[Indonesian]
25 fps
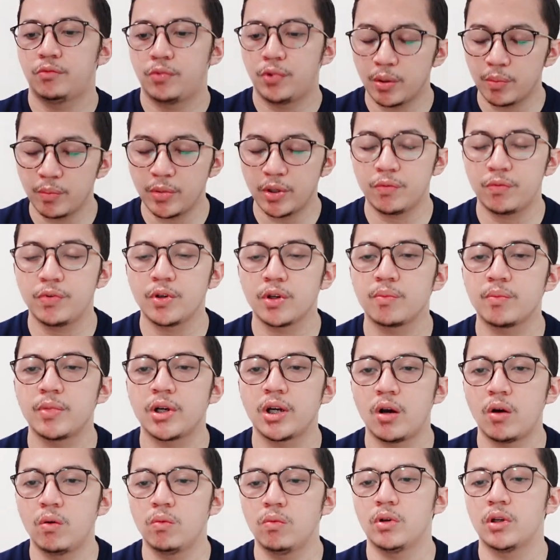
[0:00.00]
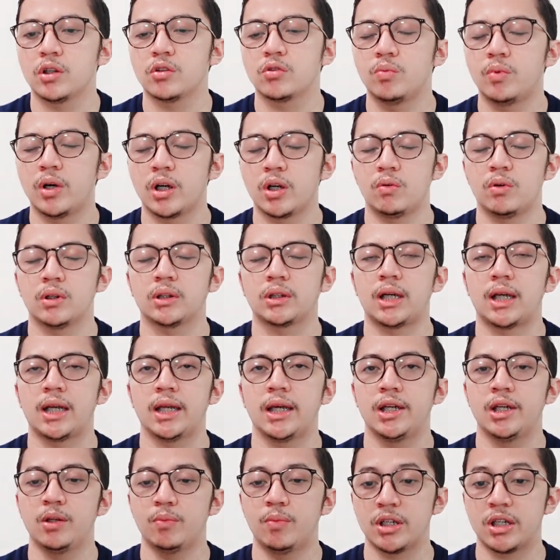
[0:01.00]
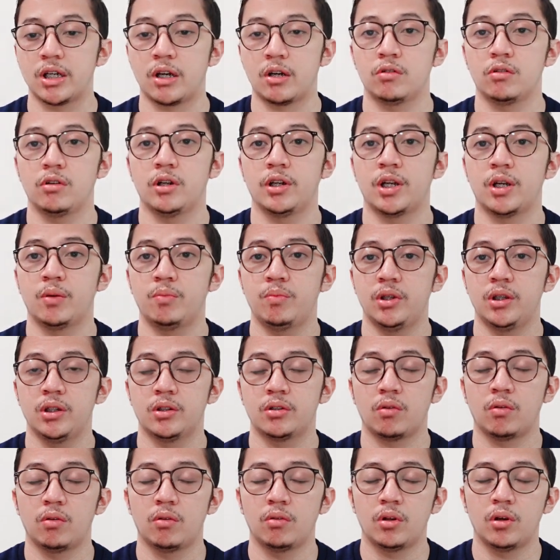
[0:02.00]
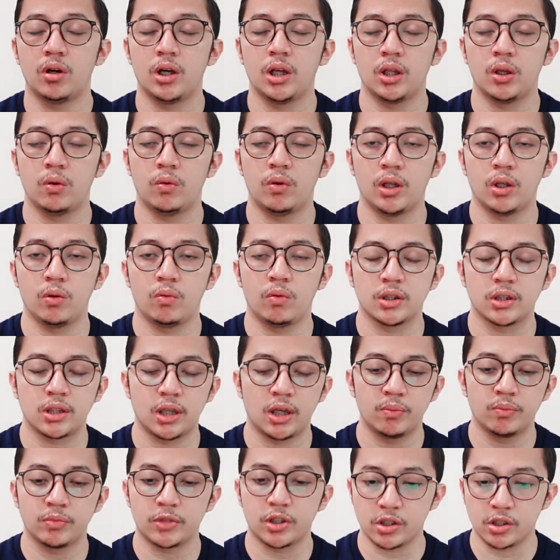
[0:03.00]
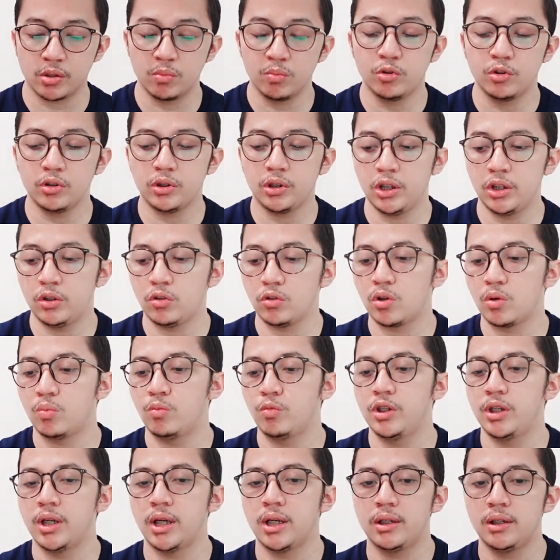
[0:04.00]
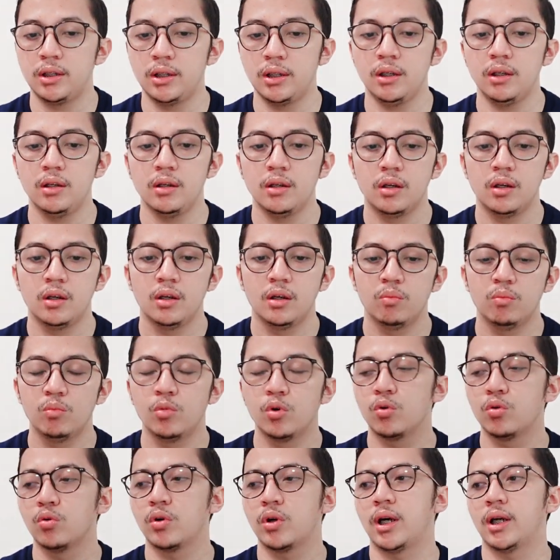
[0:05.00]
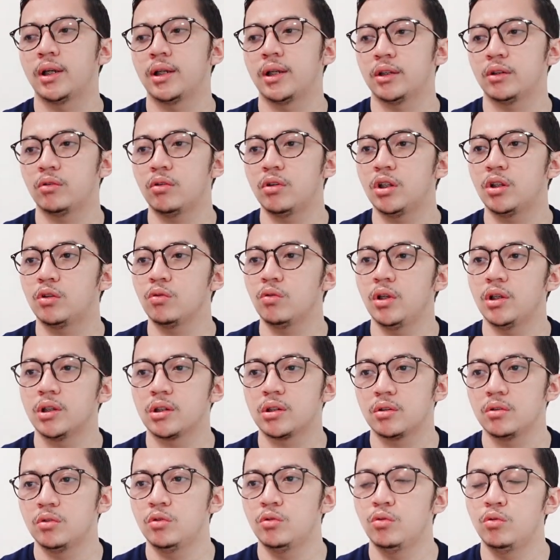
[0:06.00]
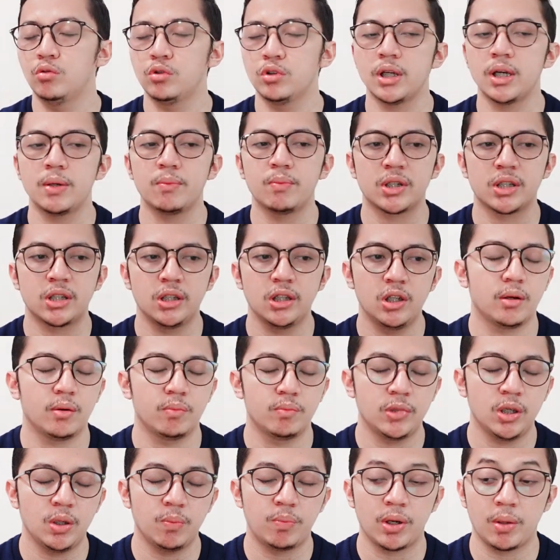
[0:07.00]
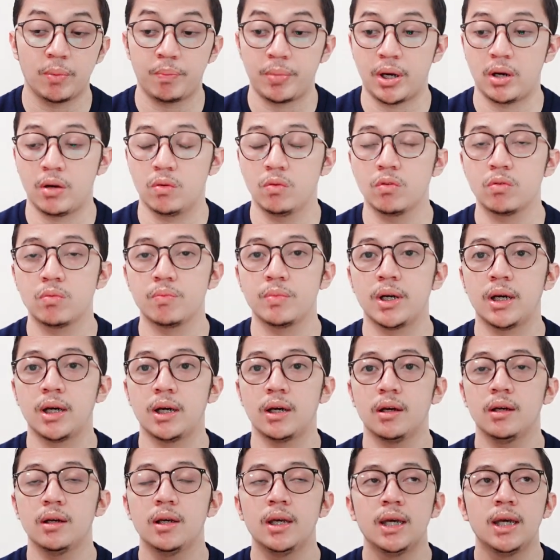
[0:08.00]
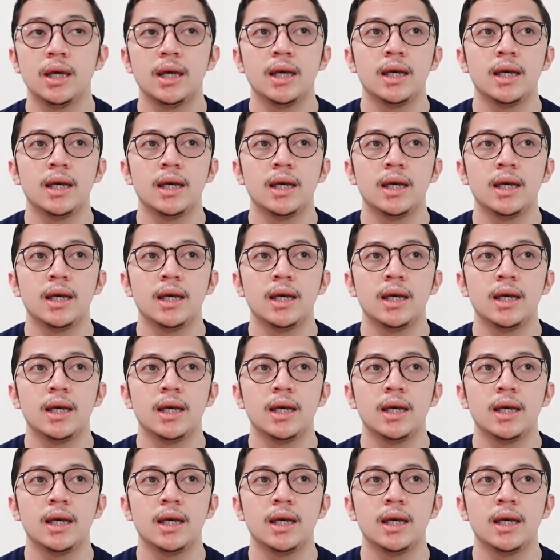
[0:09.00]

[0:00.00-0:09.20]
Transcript: firman-firman Allah Subhanahu wa taala yang dibacakan oleh nabi sallallahu alaihi wasallam tersebut itu kemudian dibukukan atau ditulis. Dulunya masih di pelepah kurma,